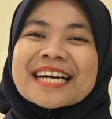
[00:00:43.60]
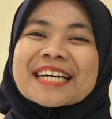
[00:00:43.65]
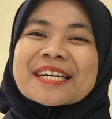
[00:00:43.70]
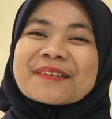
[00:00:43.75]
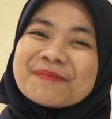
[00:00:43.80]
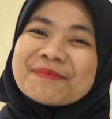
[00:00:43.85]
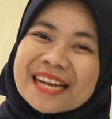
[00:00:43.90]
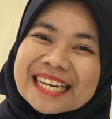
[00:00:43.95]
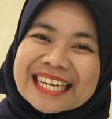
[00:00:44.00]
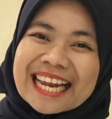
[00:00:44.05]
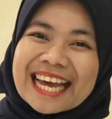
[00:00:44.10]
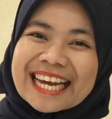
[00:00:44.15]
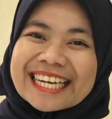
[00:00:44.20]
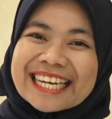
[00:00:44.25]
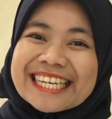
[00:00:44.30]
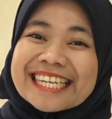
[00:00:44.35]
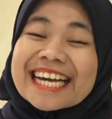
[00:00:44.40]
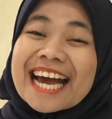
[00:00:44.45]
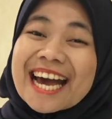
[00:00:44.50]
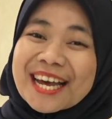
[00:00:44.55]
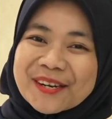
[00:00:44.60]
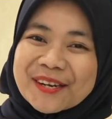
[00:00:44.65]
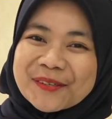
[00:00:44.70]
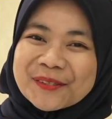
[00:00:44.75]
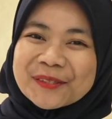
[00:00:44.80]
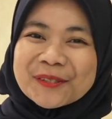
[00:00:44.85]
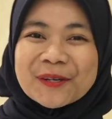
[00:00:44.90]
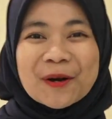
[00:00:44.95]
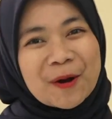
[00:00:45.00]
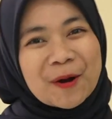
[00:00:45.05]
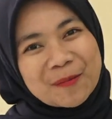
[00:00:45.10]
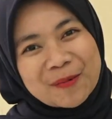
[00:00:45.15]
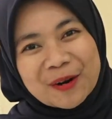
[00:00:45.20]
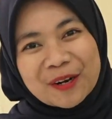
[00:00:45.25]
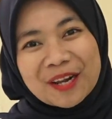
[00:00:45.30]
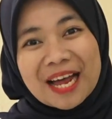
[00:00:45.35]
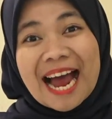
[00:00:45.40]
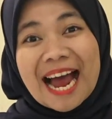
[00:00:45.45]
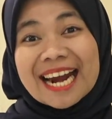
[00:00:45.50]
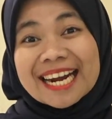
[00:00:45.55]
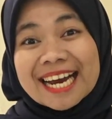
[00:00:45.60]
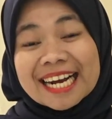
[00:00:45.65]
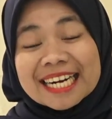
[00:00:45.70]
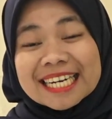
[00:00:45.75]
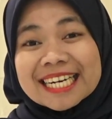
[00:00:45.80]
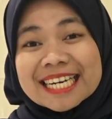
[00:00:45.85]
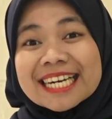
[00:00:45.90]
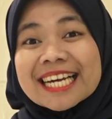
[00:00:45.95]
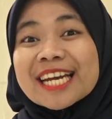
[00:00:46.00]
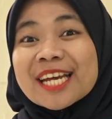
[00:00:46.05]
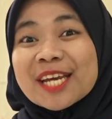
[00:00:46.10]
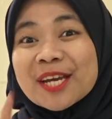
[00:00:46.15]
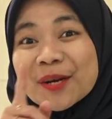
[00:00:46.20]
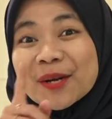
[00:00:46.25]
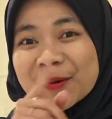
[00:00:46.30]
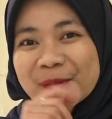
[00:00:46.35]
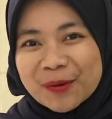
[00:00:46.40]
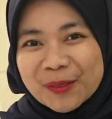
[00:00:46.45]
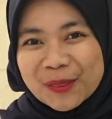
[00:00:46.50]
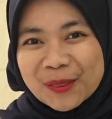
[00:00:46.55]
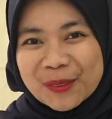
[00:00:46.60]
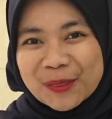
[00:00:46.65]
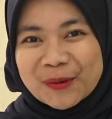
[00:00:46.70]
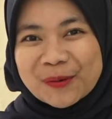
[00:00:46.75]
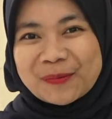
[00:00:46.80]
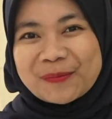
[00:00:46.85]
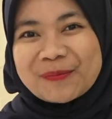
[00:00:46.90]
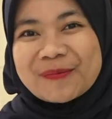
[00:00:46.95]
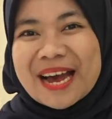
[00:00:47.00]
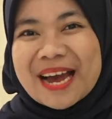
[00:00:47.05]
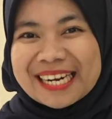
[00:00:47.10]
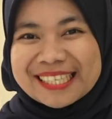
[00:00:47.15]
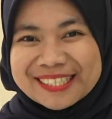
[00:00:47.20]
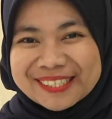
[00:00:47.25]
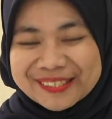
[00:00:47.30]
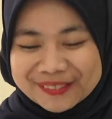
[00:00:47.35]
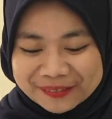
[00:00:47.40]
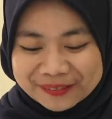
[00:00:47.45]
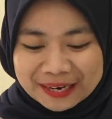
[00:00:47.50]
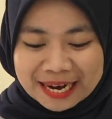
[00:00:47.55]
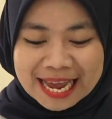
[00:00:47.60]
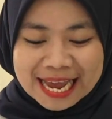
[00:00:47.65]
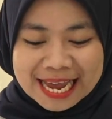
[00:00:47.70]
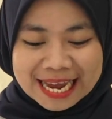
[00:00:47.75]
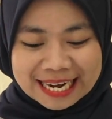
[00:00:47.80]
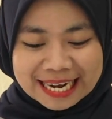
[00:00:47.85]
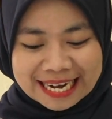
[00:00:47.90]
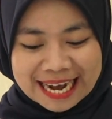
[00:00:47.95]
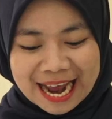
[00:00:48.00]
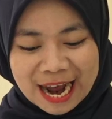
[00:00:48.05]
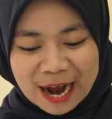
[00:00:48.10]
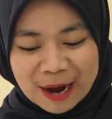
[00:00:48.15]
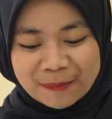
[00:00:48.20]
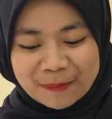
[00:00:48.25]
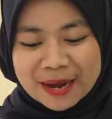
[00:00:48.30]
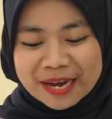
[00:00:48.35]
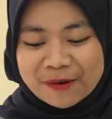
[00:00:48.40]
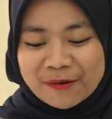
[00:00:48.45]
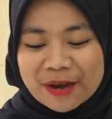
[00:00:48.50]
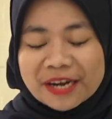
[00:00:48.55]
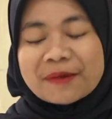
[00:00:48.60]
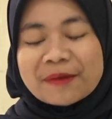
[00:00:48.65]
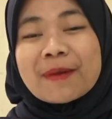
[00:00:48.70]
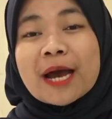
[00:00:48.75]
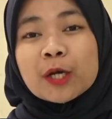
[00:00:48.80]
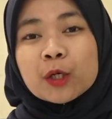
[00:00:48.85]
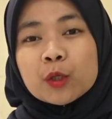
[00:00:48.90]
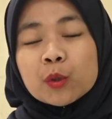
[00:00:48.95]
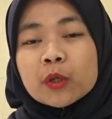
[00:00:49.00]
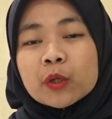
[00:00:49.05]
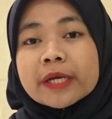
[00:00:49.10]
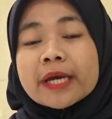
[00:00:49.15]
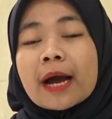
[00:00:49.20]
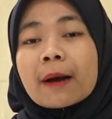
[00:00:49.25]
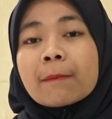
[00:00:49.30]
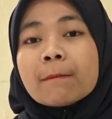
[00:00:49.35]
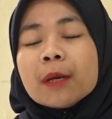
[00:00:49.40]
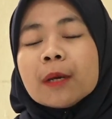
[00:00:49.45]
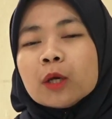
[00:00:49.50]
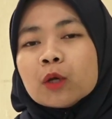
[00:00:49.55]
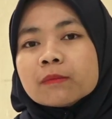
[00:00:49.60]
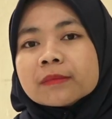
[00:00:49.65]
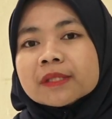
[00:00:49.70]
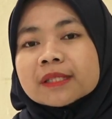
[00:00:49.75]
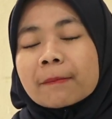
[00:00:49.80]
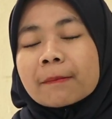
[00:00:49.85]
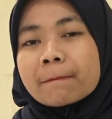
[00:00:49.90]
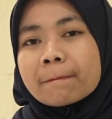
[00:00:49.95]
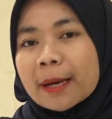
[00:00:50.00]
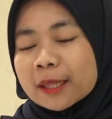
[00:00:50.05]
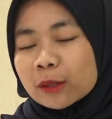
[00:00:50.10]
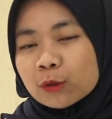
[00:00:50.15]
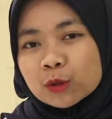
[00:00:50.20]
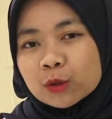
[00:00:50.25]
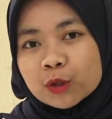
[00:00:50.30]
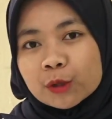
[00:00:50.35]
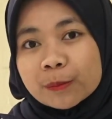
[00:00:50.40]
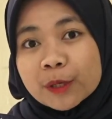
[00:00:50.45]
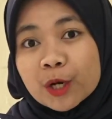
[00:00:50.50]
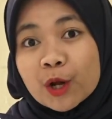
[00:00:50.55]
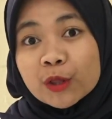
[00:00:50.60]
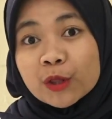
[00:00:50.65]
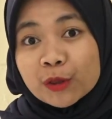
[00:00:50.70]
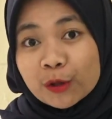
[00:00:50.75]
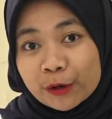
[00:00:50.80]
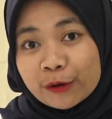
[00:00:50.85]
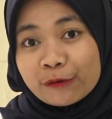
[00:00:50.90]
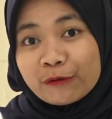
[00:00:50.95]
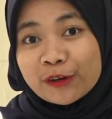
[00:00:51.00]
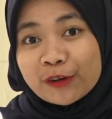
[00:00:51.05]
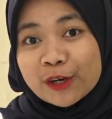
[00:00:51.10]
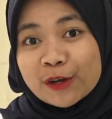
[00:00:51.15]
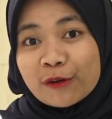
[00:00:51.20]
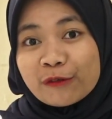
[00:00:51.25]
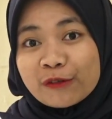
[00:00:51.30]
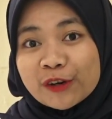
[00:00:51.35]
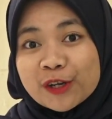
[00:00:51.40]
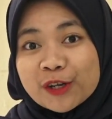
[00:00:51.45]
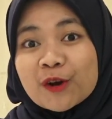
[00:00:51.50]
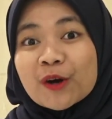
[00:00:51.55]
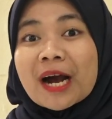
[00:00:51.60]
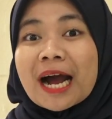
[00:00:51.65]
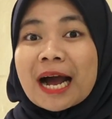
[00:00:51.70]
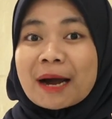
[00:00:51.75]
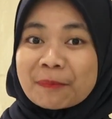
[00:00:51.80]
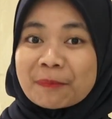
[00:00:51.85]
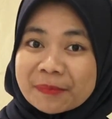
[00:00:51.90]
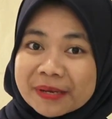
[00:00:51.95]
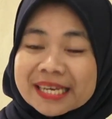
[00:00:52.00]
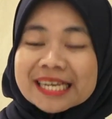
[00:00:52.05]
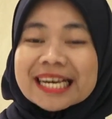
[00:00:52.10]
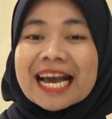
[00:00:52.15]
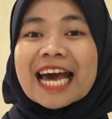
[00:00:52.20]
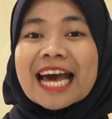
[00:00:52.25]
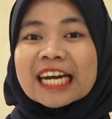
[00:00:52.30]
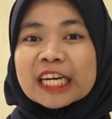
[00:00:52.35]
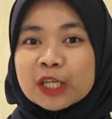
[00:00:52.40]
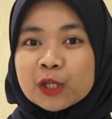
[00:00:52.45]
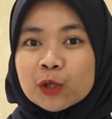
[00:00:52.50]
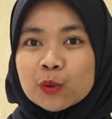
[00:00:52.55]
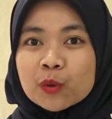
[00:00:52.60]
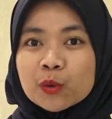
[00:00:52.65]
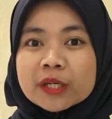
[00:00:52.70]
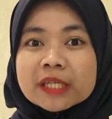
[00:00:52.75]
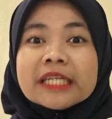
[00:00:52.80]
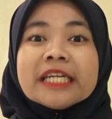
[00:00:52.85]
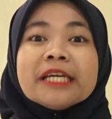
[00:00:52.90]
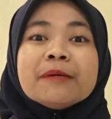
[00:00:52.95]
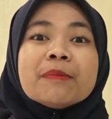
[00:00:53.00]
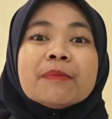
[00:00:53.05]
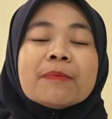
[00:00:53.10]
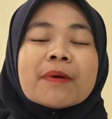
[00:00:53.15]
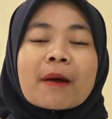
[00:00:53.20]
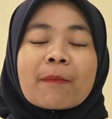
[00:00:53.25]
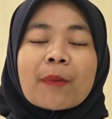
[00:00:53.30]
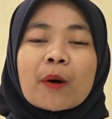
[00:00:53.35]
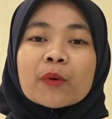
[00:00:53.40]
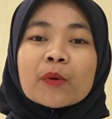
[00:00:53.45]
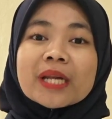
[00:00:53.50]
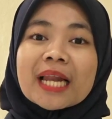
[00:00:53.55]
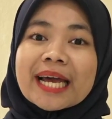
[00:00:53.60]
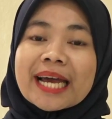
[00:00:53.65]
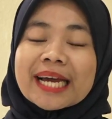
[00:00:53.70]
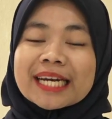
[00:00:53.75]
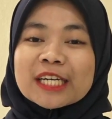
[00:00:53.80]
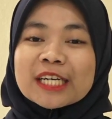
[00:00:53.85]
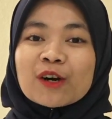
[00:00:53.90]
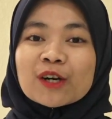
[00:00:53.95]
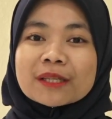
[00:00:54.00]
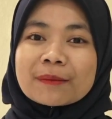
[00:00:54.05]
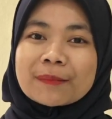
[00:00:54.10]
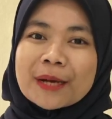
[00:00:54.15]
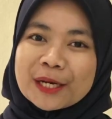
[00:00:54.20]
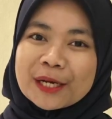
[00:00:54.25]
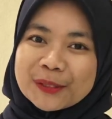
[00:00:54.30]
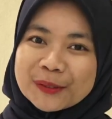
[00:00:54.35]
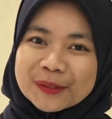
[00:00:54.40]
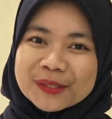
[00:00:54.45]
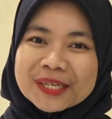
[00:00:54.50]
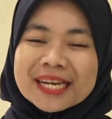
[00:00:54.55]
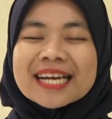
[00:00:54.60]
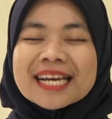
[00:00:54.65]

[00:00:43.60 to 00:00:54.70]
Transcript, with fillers: Kembali lagi di Ngariung, ngobrol anak negeri untuk Bandung. Nah, bagi warga Bandung yang belum sempat untuk menonton video-video kami Ngariung di beberapa wilayah di kota Bandung,